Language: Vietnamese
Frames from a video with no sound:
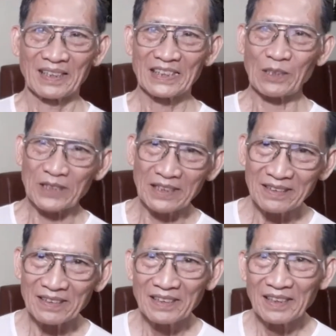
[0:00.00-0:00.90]
triệu chứng
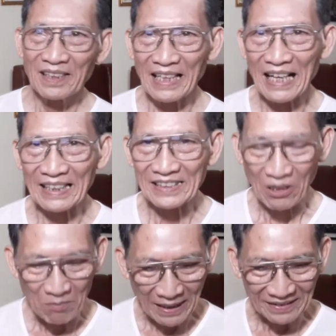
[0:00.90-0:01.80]
là
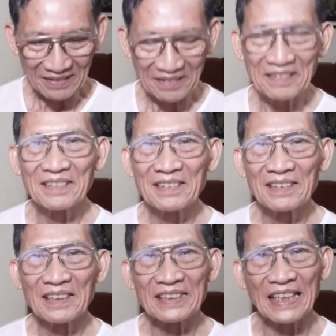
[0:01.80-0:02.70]
chóng mặt
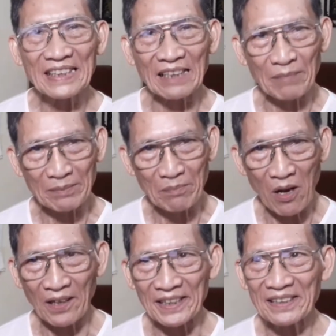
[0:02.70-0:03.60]
tinh thần mệt
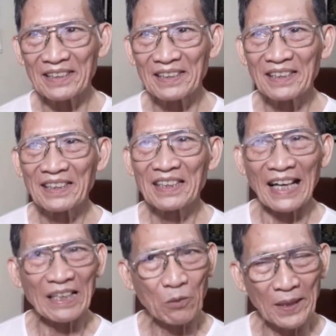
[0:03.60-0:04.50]
mỏi
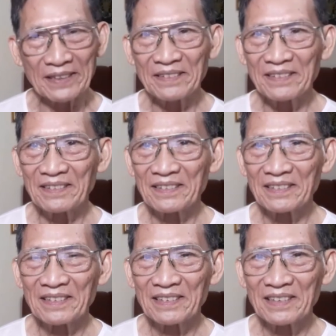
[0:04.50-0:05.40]
hay quên
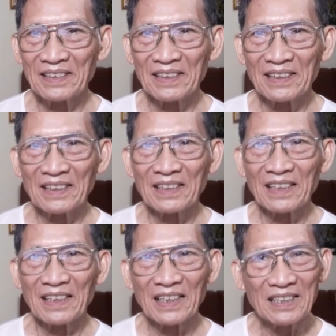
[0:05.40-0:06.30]

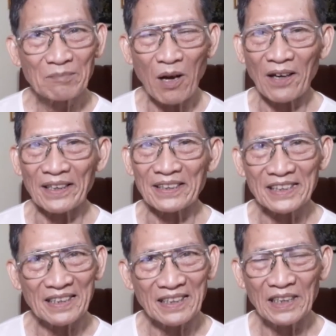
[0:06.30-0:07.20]
lưng mỏi
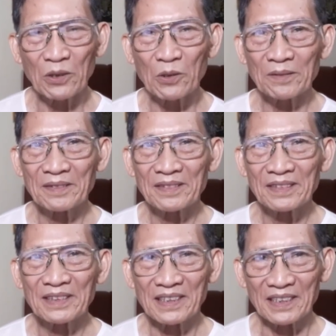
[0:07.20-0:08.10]
chân yếu
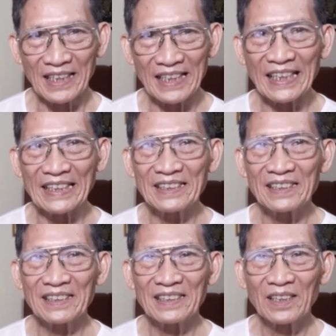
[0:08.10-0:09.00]
di tinh
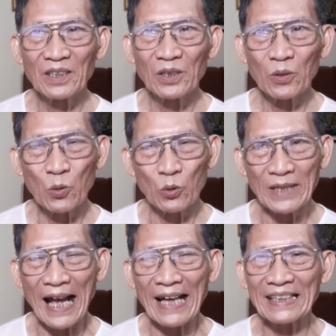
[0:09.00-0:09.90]
ủ
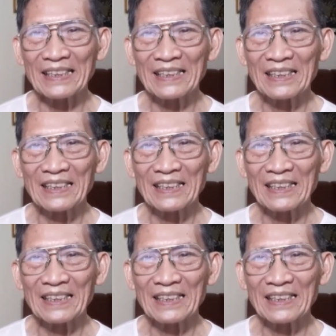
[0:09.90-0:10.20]
tai